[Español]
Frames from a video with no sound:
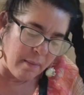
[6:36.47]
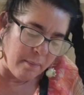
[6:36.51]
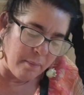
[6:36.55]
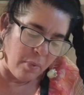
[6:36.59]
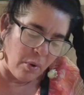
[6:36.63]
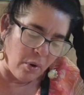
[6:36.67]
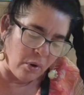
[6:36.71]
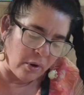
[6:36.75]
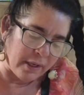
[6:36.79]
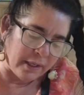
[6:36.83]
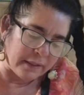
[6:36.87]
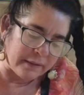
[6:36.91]

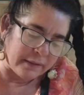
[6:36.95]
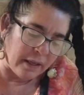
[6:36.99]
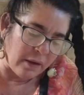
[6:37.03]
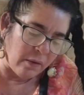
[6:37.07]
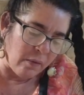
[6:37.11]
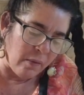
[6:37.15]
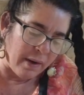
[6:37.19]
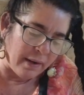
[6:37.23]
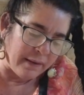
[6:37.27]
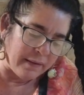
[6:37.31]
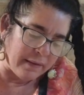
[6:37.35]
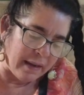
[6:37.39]
porque
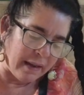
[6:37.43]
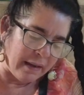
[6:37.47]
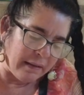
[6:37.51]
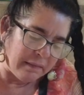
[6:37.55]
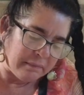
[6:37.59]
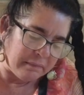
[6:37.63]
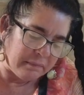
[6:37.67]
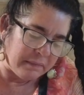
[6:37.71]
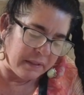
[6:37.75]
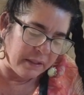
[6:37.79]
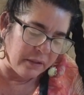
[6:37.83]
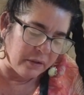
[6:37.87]
están guardadas
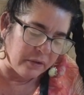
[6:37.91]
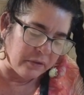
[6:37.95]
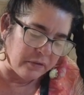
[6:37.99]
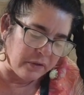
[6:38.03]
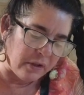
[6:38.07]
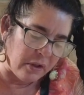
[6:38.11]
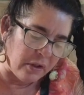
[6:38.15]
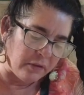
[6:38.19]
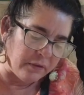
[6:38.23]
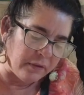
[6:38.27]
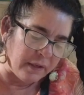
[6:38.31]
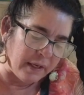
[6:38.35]
y no
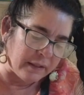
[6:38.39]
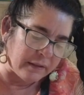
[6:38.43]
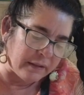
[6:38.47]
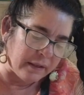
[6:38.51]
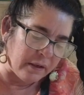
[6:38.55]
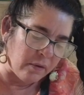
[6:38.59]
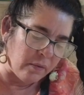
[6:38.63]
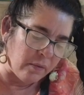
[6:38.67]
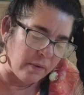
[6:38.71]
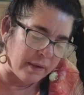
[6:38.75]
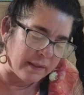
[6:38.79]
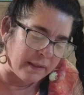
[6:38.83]
sé dónde las
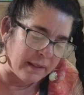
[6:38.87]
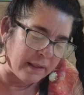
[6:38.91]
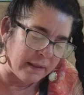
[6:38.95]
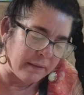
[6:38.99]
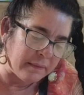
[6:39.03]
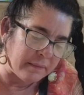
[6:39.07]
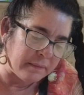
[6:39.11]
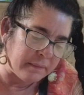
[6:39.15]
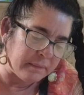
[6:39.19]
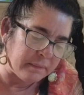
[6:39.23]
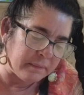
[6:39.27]
tengo guardadas.